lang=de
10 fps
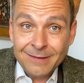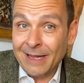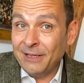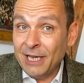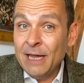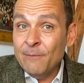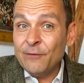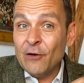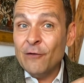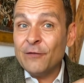Denn die
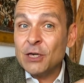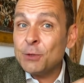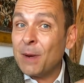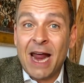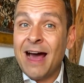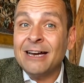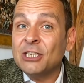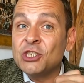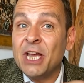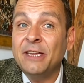Impfung versprach
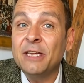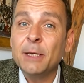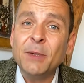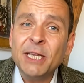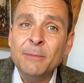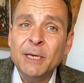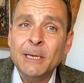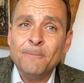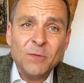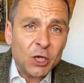das Ende der Pandemie,